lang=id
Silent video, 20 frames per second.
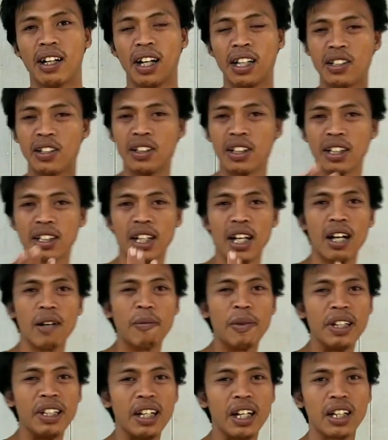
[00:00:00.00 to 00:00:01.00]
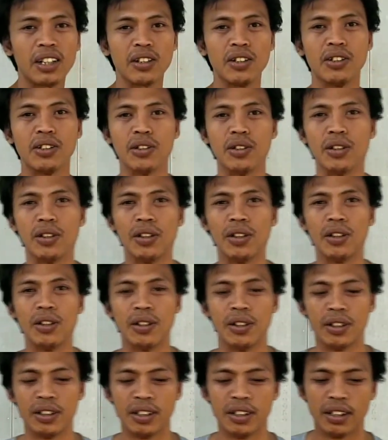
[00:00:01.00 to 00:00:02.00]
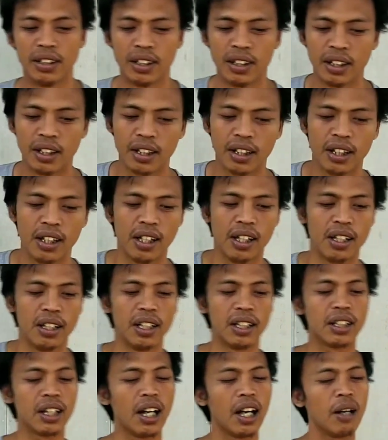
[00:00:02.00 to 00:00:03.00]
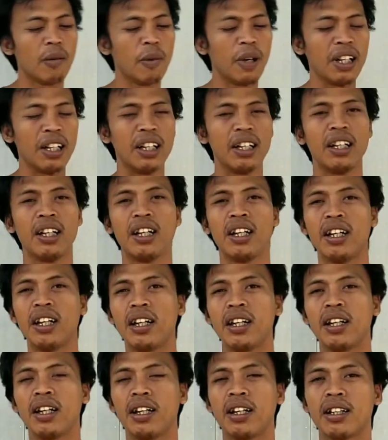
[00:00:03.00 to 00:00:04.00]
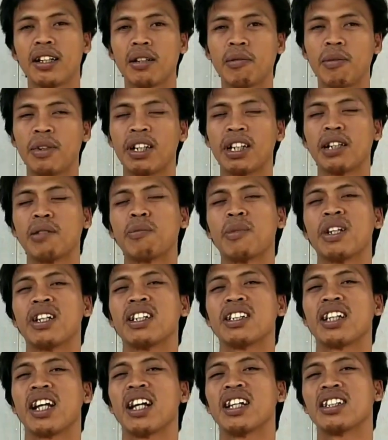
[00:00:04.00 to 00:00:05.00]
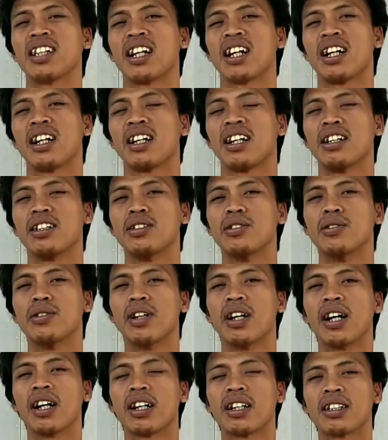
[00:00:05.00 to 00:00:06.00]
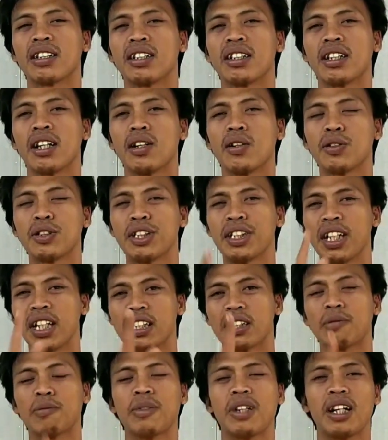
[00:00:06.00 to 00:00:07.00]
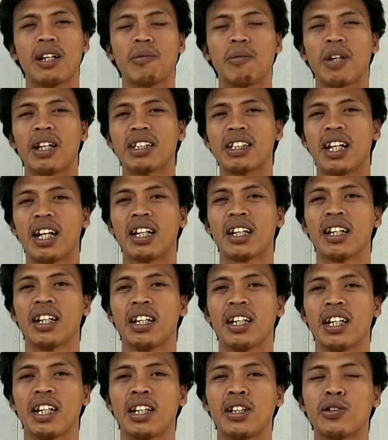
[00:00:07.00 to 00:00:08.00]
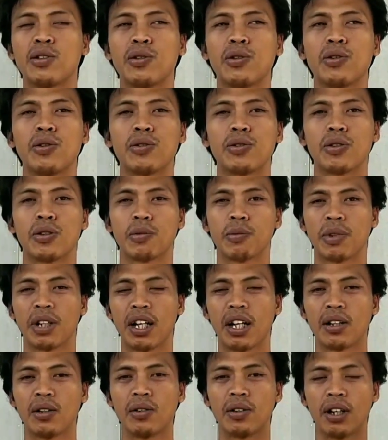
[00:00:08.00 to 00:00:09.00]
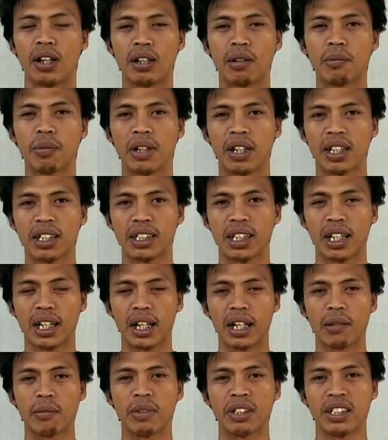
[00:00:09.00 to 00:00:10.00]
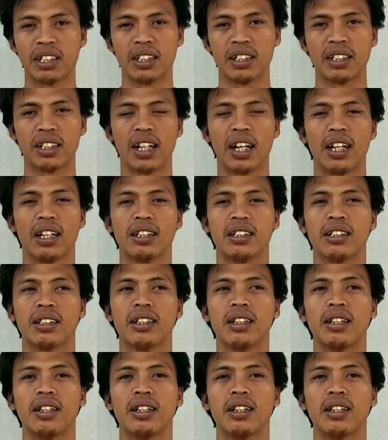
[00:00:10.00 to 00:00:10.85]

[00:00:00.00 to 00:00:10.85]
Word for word: Lanjut ke tahapan yang ketujuh. Di tahapan ini teman-teman saya sarankan juga ketika usia 19 hari itu untuk melakukan pengecekan mesin tetas.